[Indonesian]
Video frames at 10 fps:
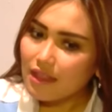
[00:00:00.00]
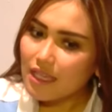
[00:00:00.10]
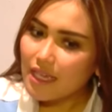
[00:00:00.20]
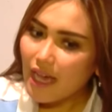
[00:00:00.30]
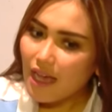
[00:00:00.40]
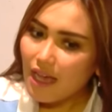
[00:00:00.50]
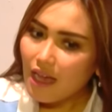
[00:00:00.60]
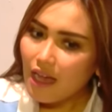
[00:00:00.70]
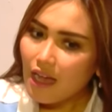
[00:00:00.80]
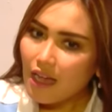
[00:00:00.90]
dia
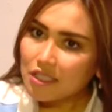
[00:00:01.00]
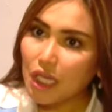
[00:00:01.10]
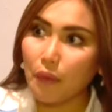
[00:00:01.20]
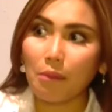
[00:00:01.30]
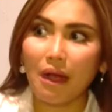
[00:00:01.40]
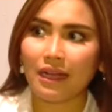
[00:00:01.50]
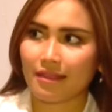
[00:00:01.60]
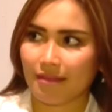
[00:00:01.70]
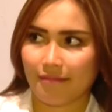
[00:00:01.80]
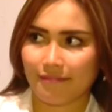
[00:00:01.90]
cewek banget
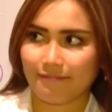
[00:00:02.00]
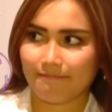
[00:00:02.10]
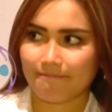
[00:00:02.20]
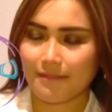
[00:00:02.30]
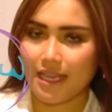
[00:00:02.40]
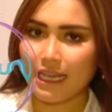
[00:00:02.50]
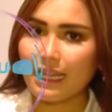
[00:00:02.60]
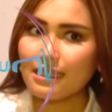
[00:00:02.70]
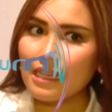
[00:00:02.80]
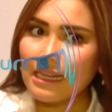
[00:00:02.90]

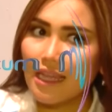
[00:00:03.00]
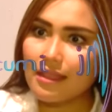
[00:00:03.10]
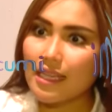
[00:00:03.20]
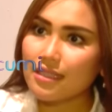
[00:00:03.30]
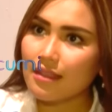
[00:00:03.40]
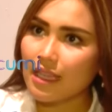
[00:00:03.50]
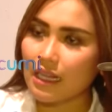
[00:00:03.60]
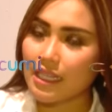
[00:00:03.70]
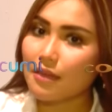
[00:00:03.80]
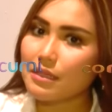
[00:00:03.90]
karena saya lihat dia centil
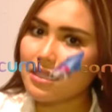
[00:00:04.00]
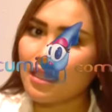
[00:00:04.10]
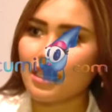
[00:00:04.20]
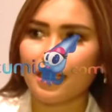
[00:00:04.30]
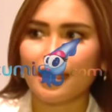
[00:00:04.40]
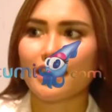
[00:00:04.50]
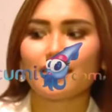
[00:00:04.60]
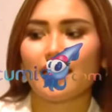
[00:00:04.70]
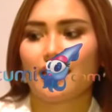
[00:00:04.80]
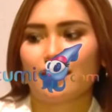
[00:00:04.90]
dia lebih centil dari
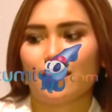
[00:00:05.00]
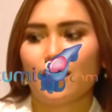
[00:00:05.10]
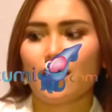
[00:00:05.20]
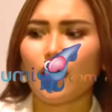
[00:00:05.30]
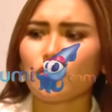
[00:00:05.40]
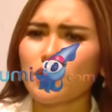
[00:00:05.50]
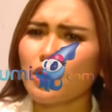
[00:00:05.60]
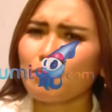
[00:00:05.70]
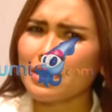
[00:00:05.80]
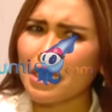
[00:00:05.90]
saya kalau saya
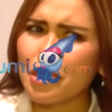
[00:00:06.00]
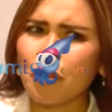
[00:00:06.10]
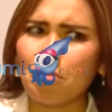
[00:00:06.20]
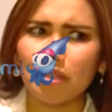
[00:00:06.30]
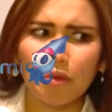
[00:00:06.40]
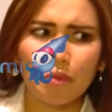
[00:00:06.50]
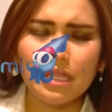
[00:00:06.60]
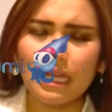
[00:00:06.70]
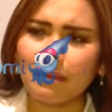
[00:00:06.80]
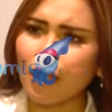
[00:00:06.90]
masih ada tomboy-tomboynya tapi